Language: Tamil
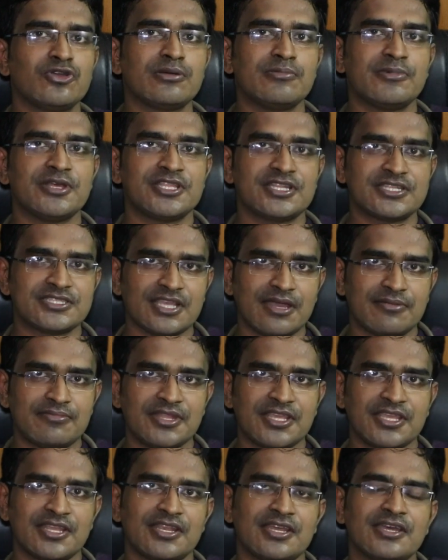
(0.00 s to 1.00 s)
தூக்க மாதிரி
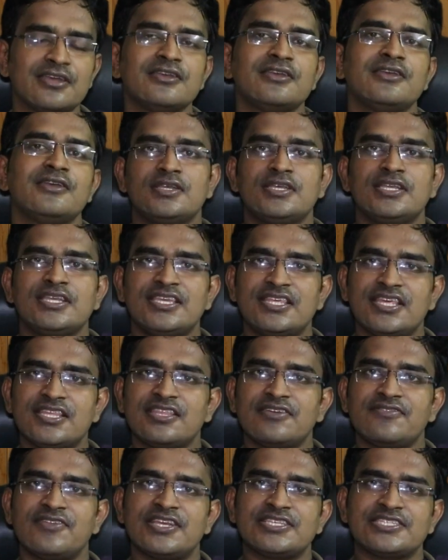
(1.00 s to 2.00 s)
சாப்பிட்டிங்கன்னா இதை
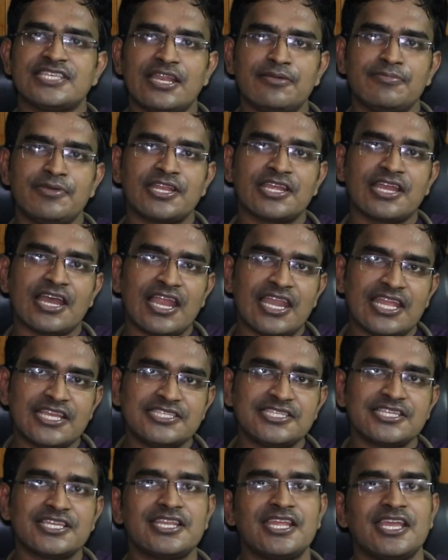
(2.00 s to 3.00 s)
தவிர சில பேருக்கு
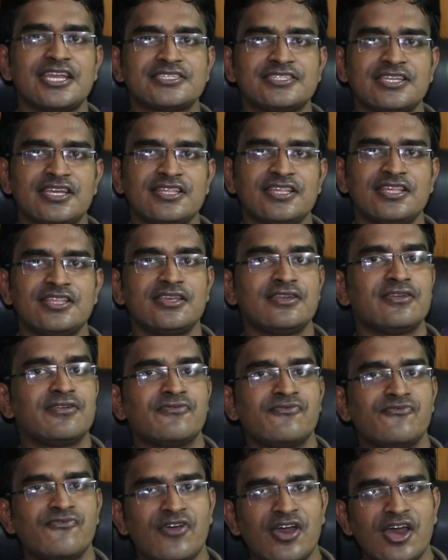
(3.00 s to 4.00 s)
அலர்ஜிக் ரியாக்ஷன் அதாவது
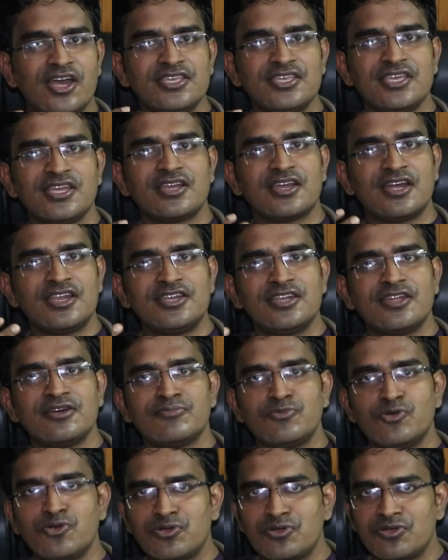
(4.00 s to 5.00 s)
வாய் கண்ணை
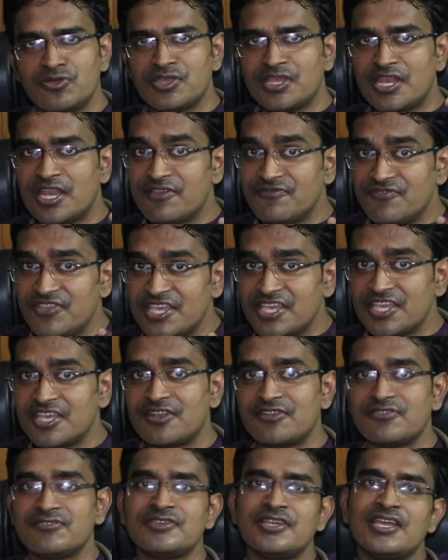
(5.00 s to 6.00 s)
மூக்கு எல்லாம்
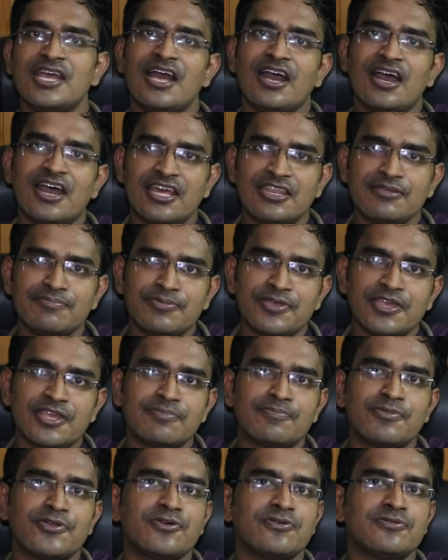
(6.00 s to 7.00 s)
வீங்கிரும் அரிப்பு
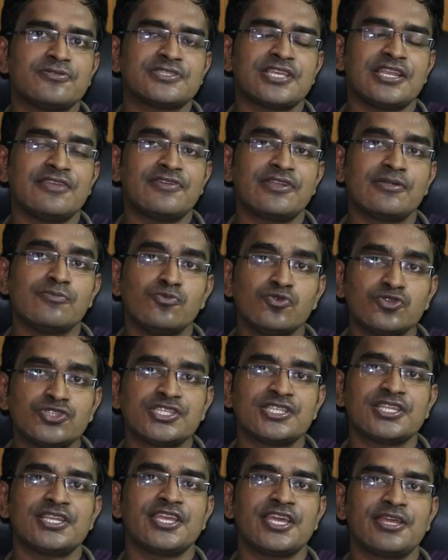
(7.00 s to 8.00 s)
ஏற்படும் சில பேருக்கு
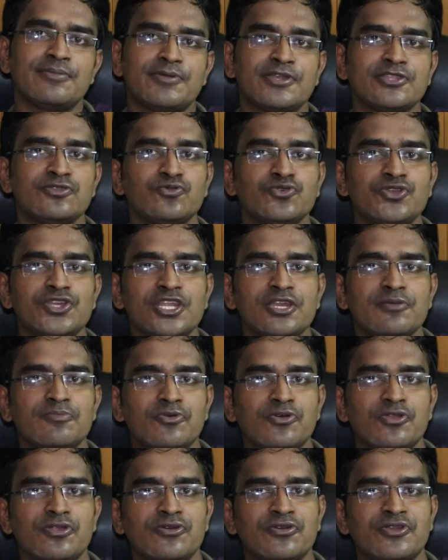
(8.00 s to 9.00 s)
மூச்சு தண்ணி ஏற்படுத்தி உயிரே
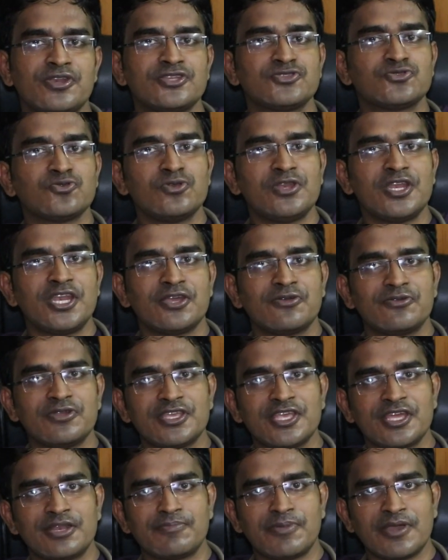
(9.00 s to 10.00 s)
போக வேண்டிய சூழ்நிலை கூட
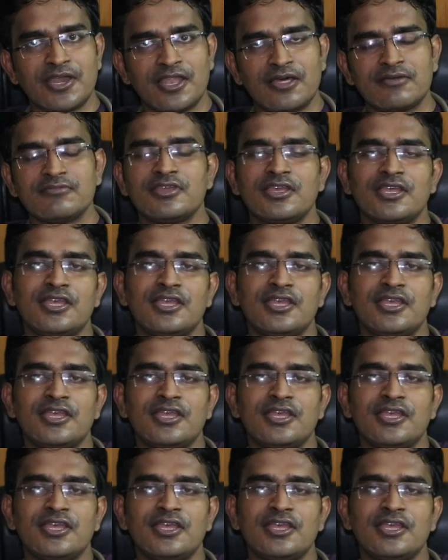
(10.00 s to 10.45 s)
ஏற்படலாம்